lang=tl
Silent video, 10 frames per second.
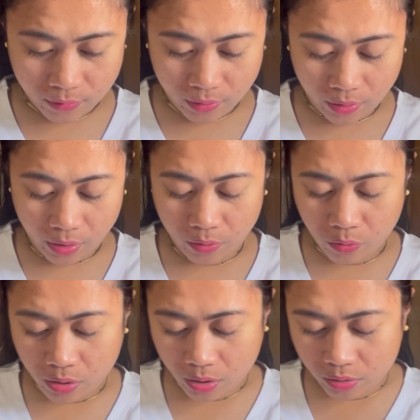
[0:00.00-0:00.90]
Try ko
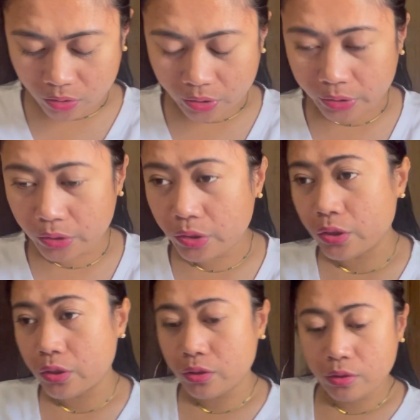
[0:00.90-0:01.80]
nga charge.
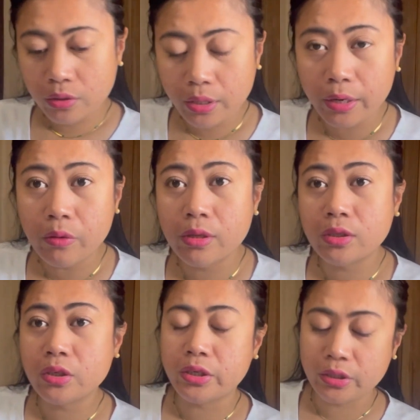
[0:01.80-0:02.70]
Try ko nga sa
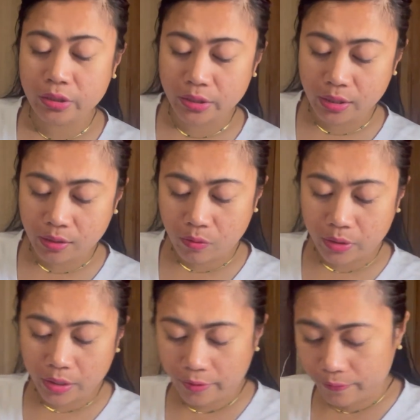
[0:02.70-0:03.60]
charger ng kon
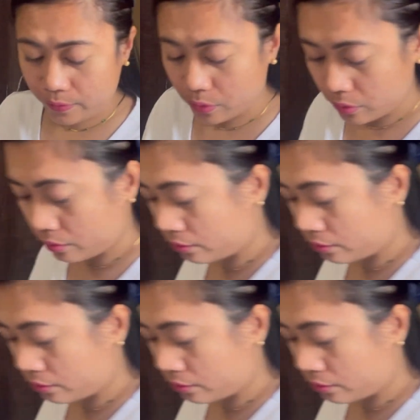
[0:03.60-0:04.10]
iPhone.